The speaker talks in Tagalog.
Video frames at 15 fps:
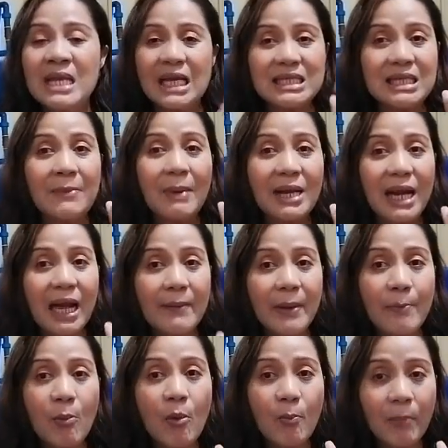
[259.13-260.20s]
Kasi
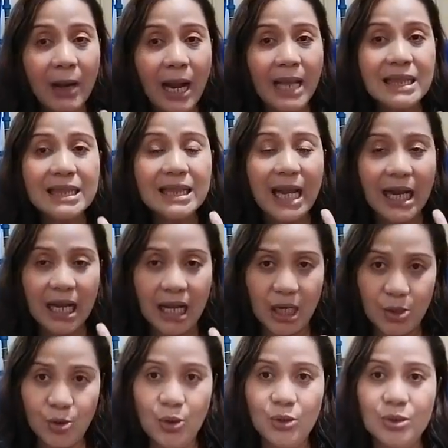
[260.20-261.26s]
marami pong brand ng
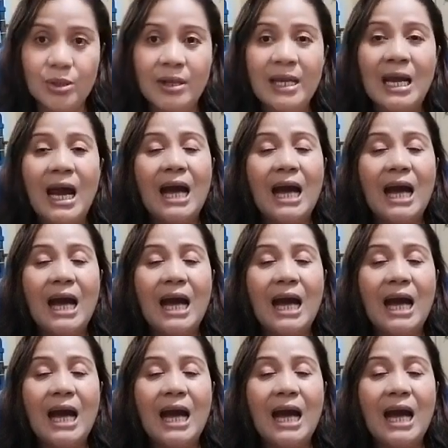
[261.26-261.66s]
galon.